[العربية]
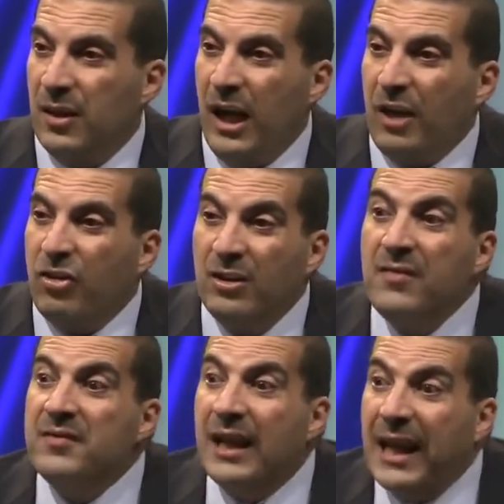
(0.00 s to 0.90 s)
عشان
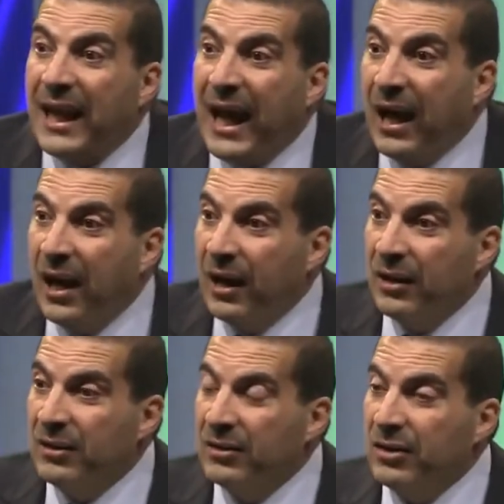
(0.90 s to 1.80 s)
تفضل على الحق
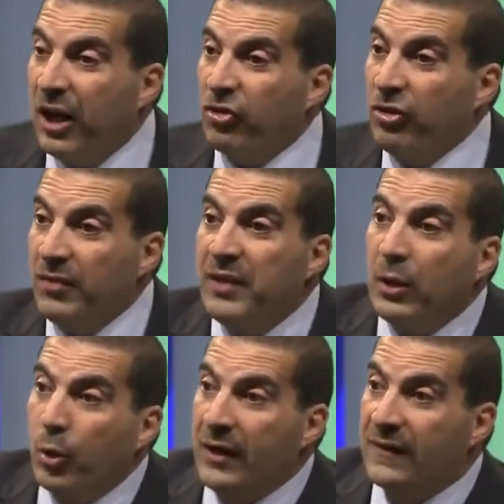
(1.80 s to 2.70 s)
عشان تفضل
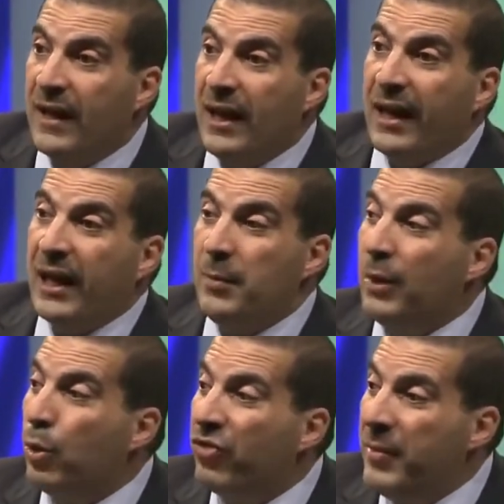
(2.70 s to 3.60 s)
كويس خلي
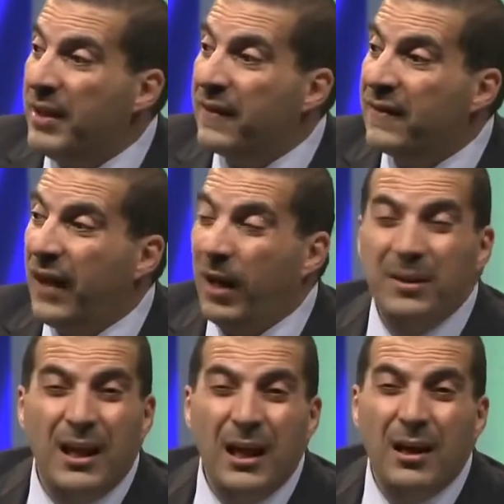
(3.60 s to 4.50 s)
بالكوا الزمن الصعب
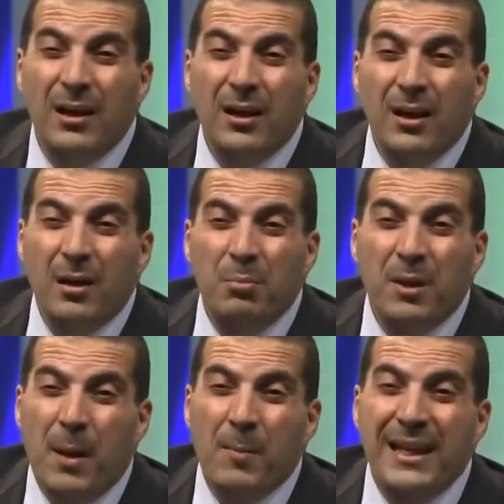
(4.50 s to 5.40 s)
ده
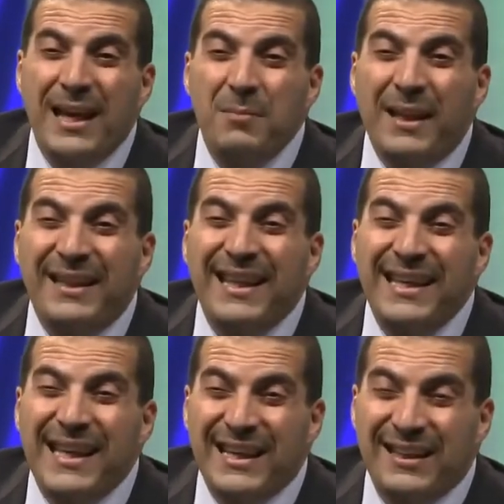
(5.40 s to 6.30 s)
بيبقى مليان مادية